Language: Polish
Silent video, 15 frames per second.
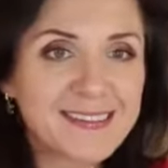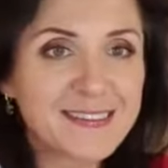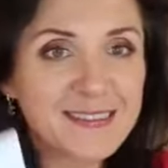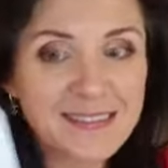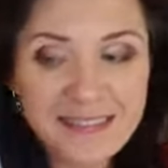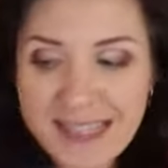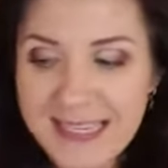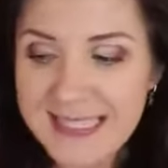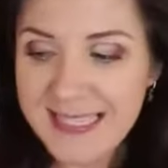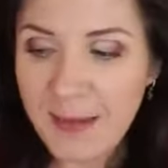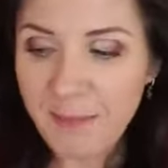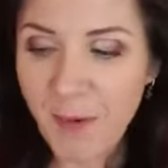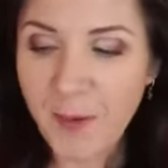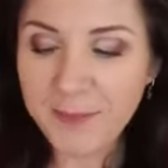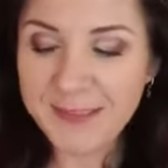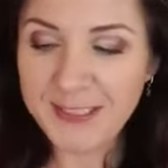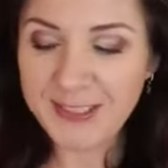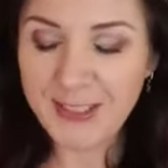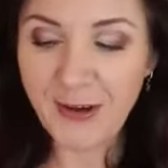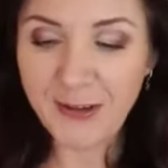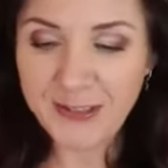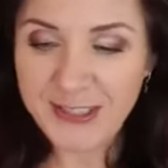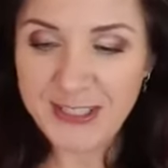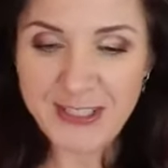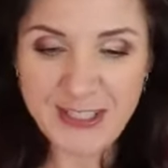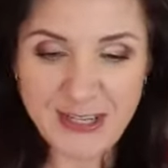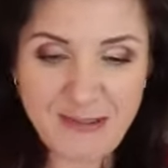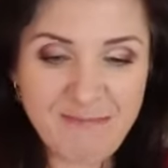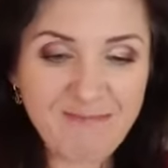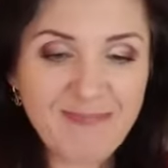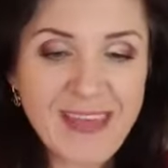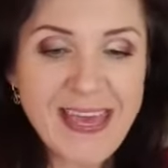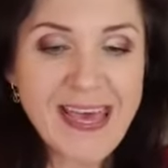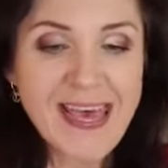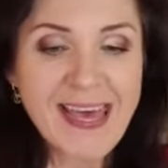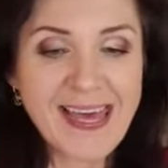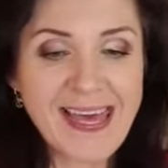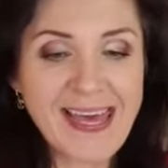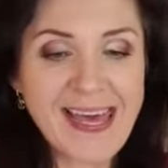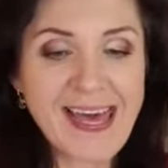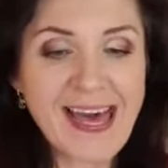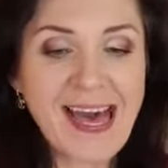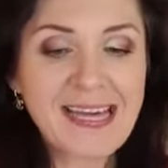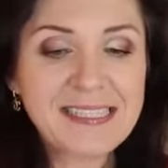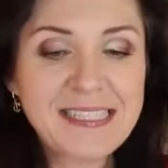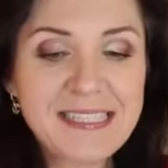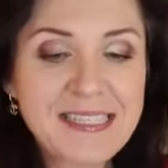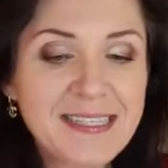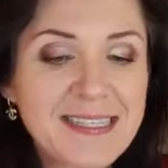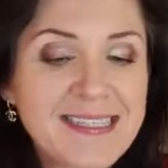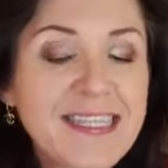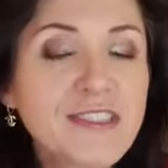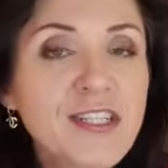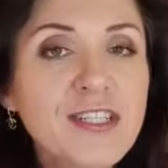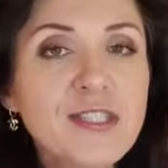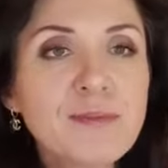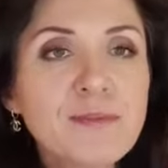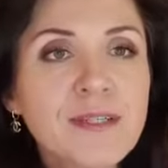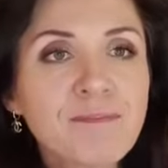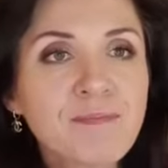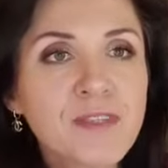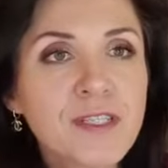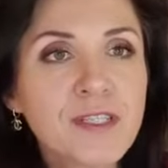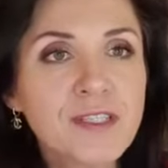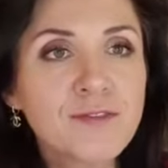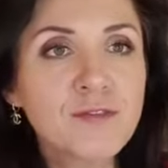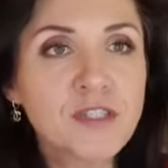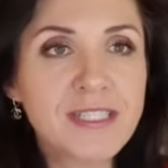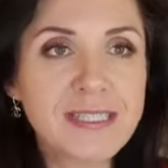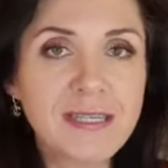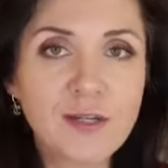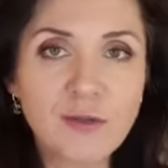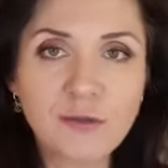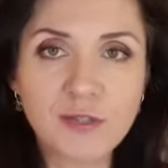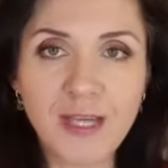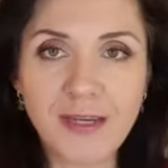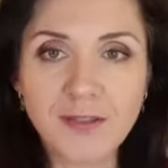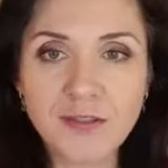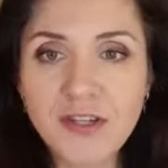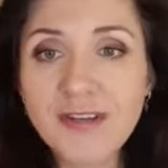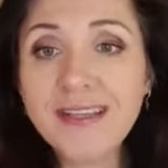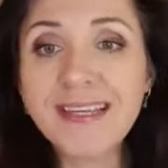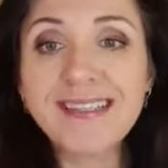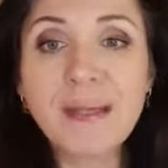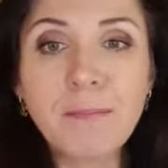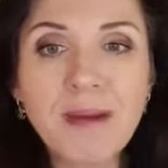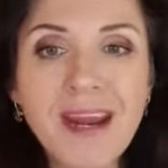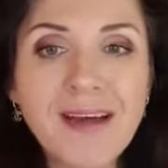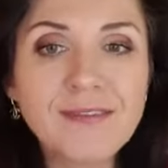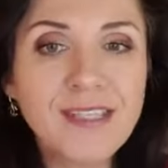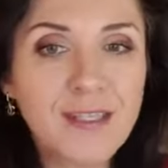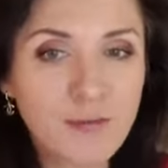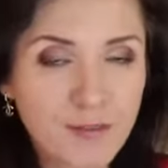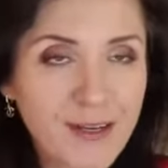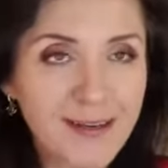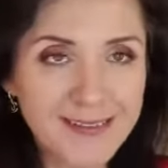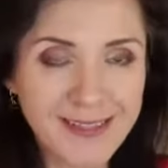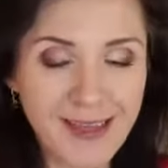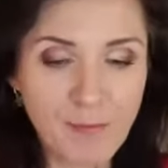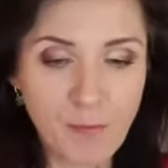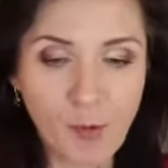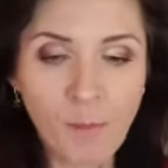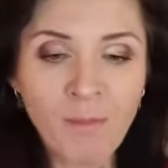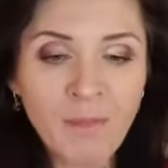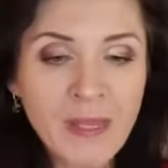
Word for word: nie zapomnieć o niczym. E, akcję zaczęliśmy 20 e, lutego, czyli tak naprawdę chwilę temu.